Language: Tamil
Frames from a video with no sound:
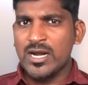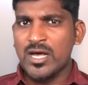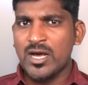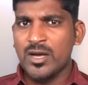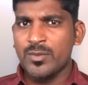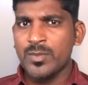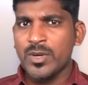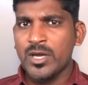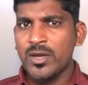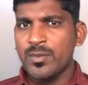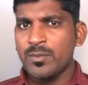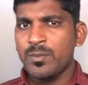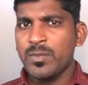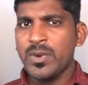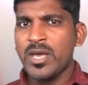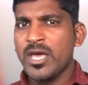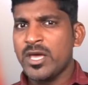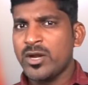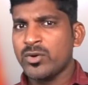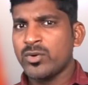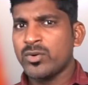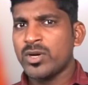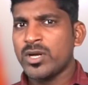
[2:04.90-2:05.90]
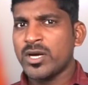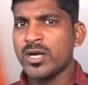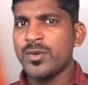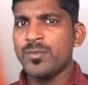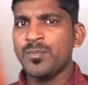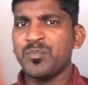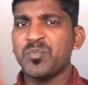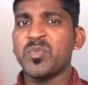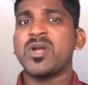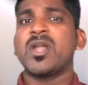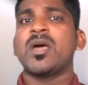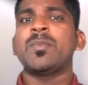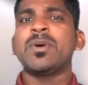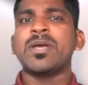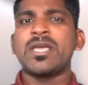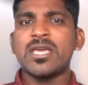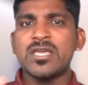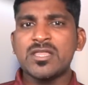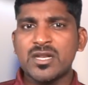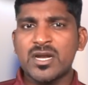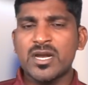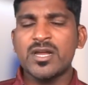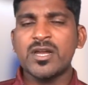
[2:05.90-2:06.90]
எல்லாமே மேற்குலகம் நமக்கு
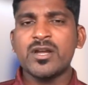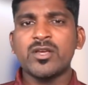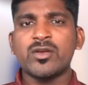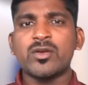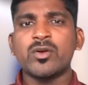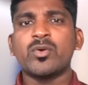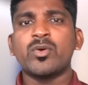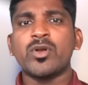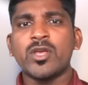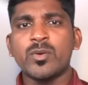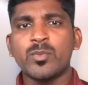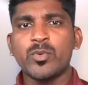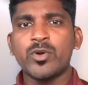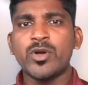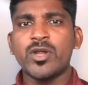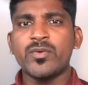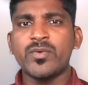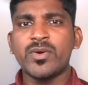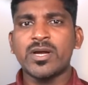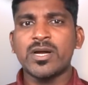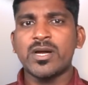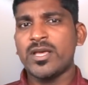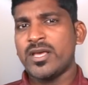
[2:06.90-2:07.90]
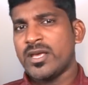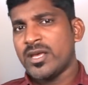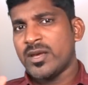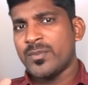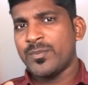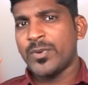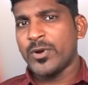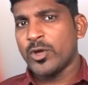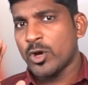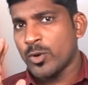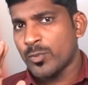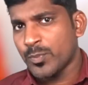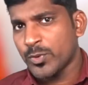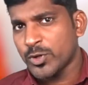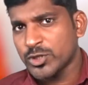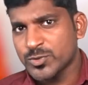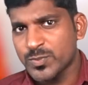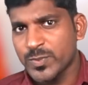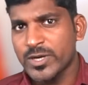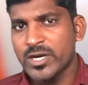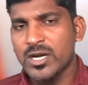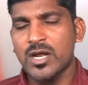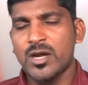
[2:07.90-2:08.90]
எதிராக எடுக்கக்கூடிய முடிவுகளை எப்படி
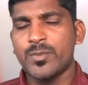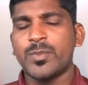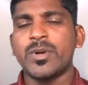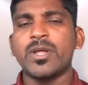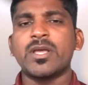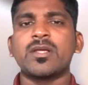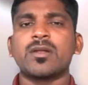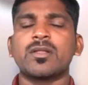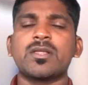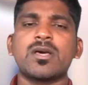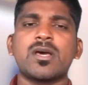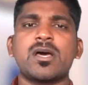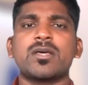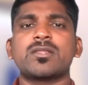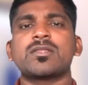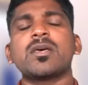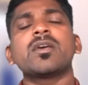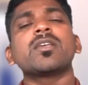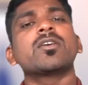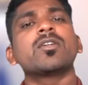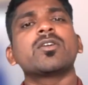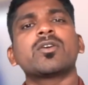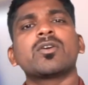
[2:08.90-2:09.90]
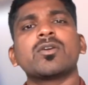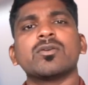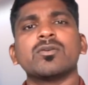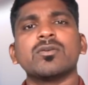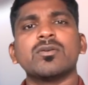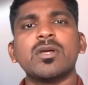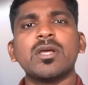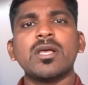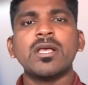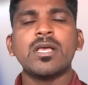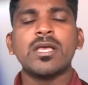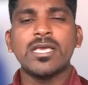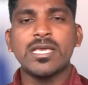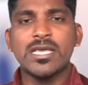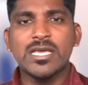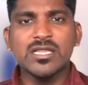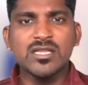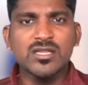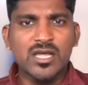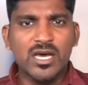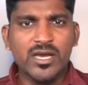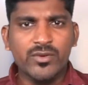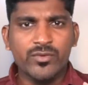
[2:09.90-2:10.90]
ஒப்போஸ் பண்ணலாம் அப்படிங்கிறதாக தான் இருக்கணும்
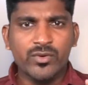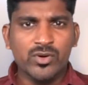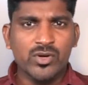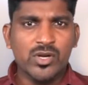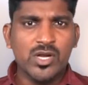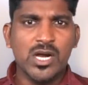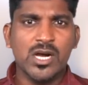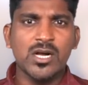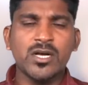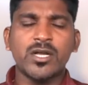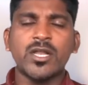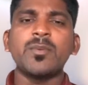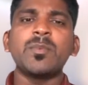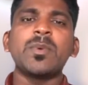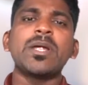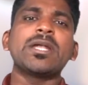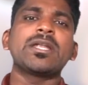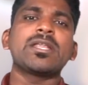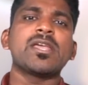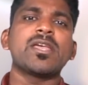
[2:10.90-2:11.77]
இதுதான் இவங்களுடைய அல்டிமேட்